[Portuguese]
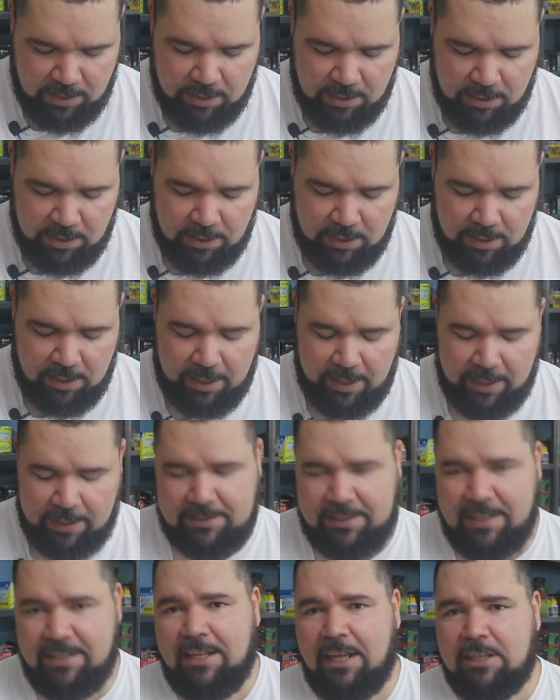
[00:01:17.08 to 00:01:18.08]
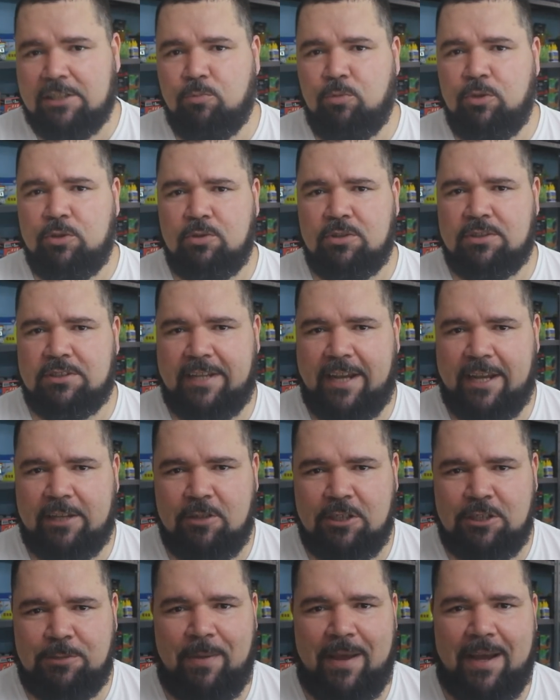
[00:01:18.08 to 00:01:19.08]
E, e tem dado muito
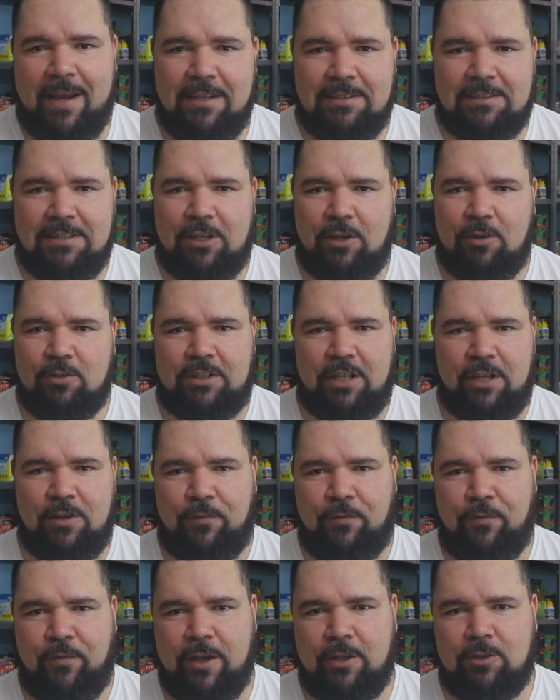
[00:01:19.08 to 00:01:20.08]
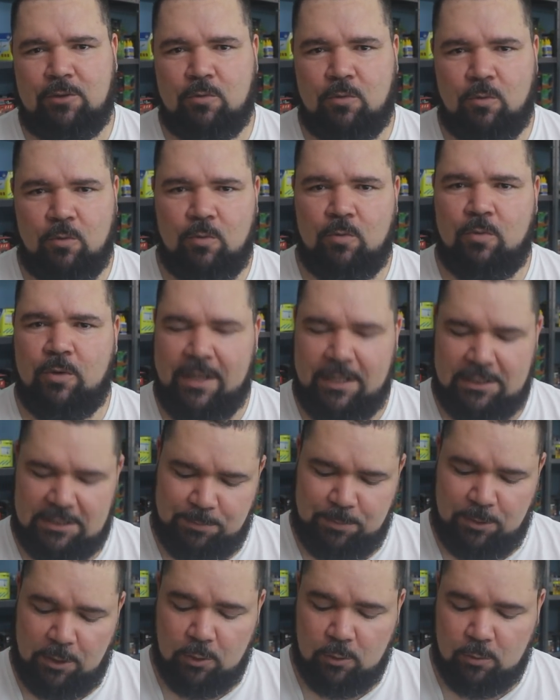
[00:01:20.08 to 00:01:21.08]
certo uma experiência que eu tenho feito com
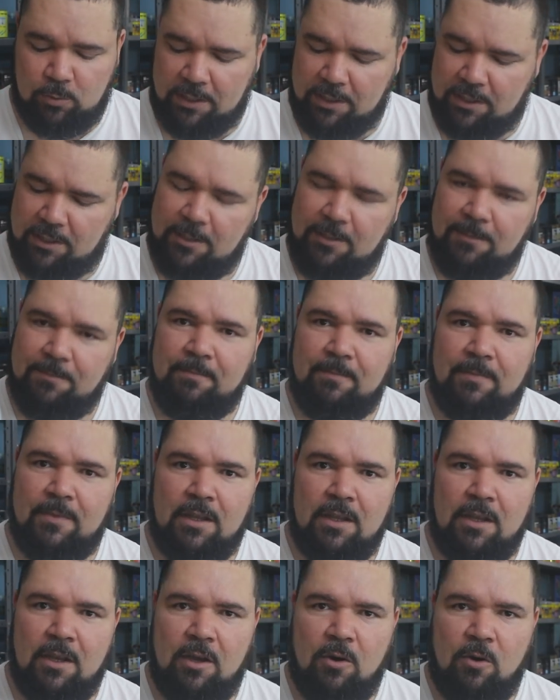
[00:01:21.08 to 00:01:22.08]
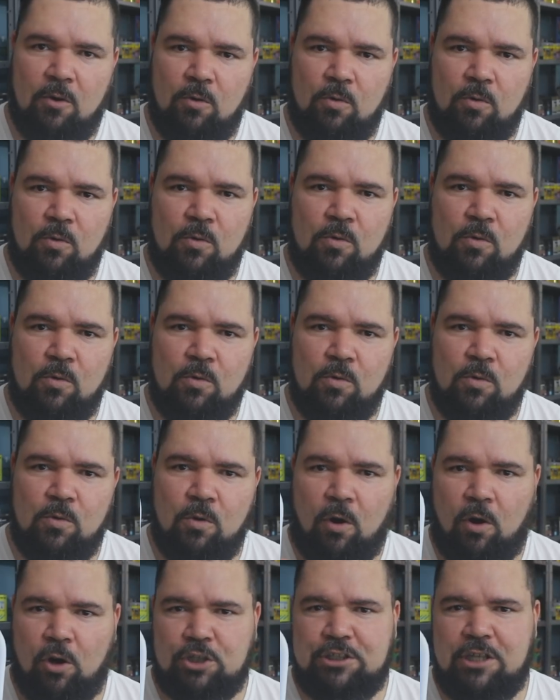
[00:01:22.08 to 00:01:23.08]
esse produto aqui,
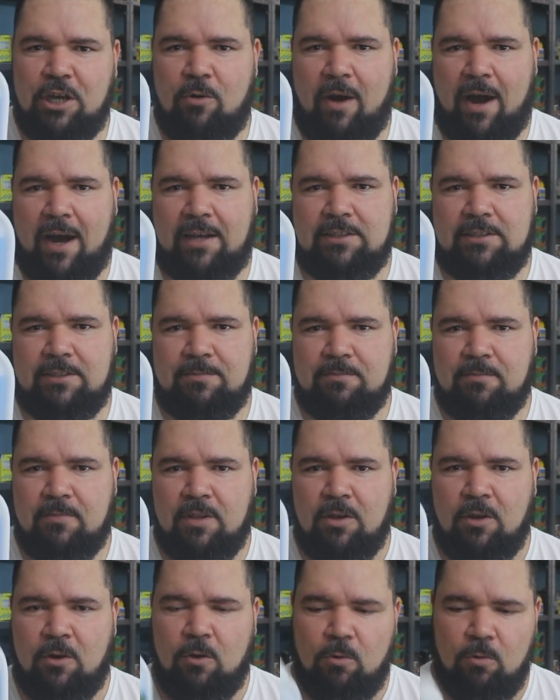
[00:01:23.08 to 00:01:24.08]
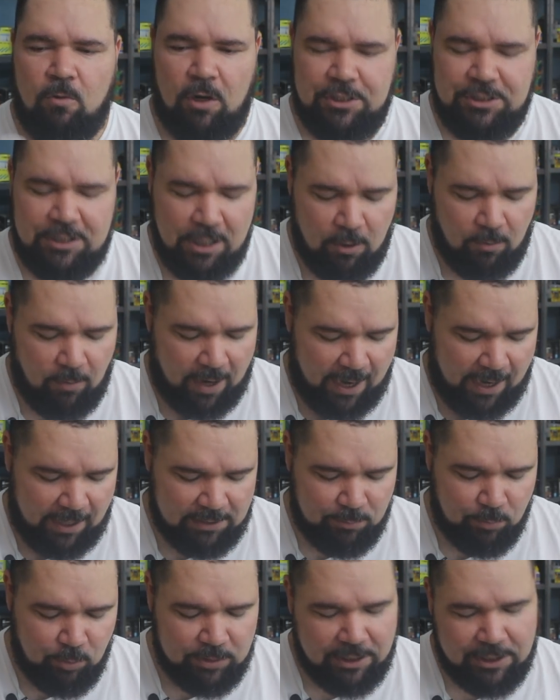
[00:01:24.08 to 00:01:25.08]
o Ocean Guard. O Ocean
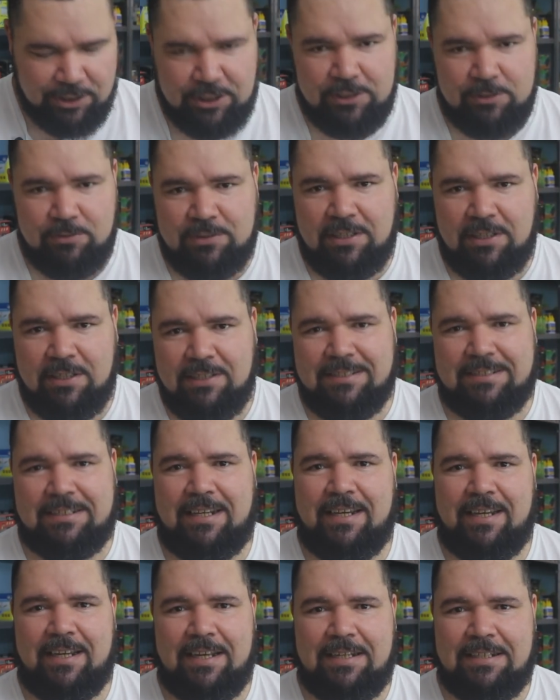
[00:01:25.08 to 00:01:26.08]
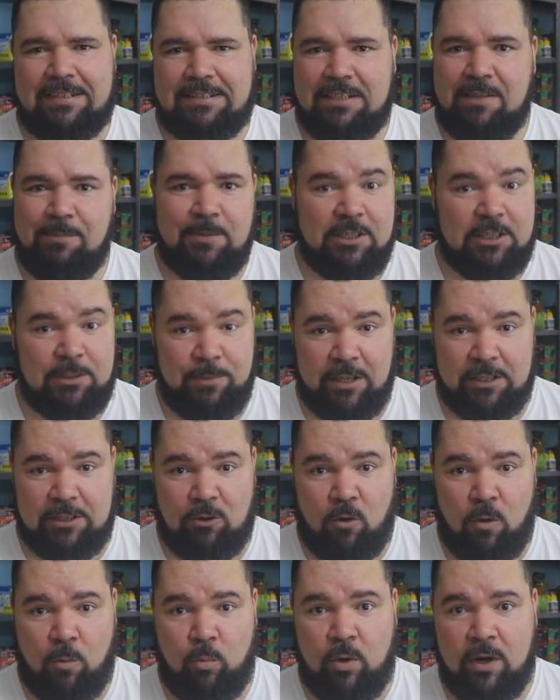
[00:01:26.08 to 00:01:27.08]
Guard, muita gente utiliza ele
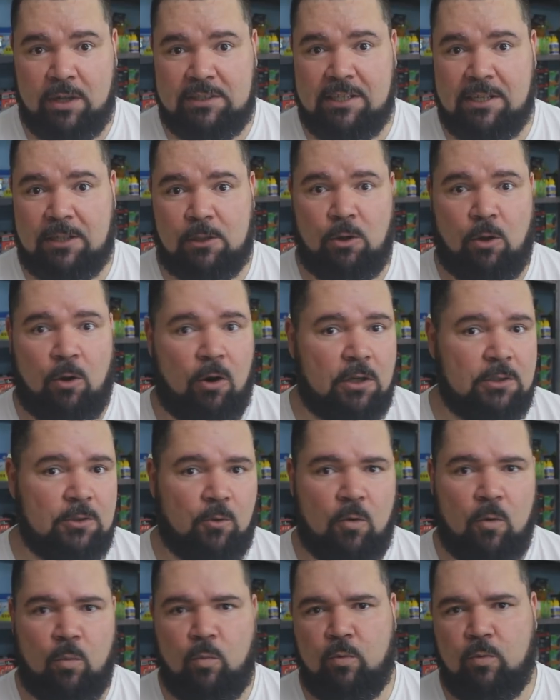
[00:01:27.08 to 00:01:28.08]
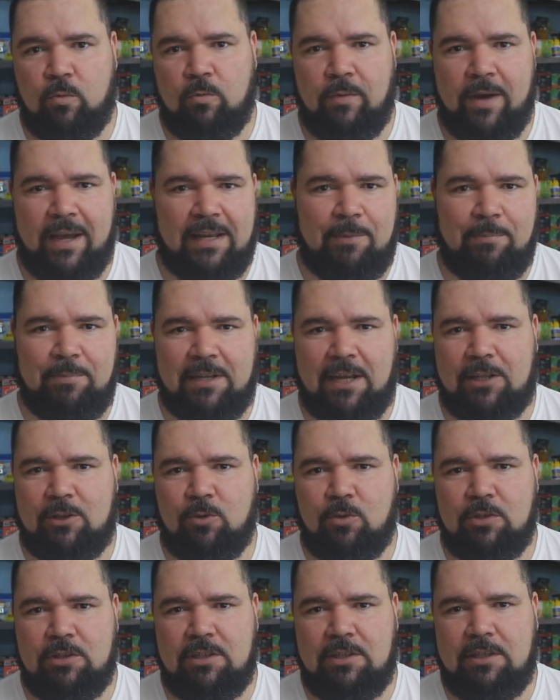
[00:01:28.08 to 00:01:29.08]
simplesmente como um anticloro, como um
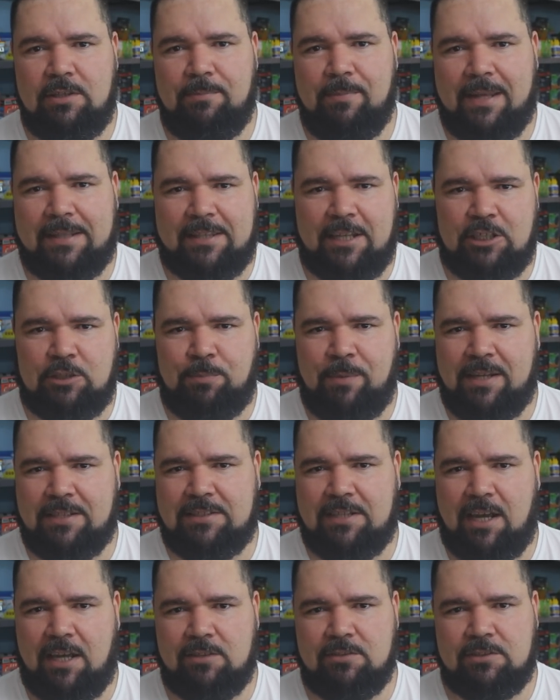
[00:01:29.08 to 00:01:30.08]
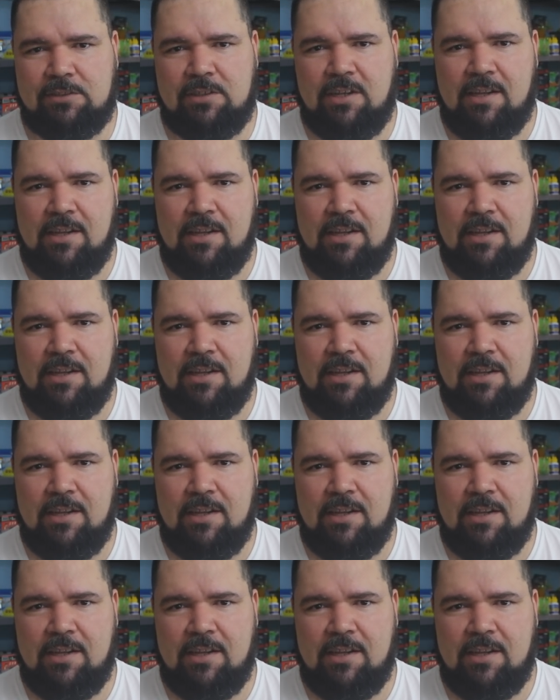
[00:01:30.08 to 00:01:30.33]
eliminador de metais pesados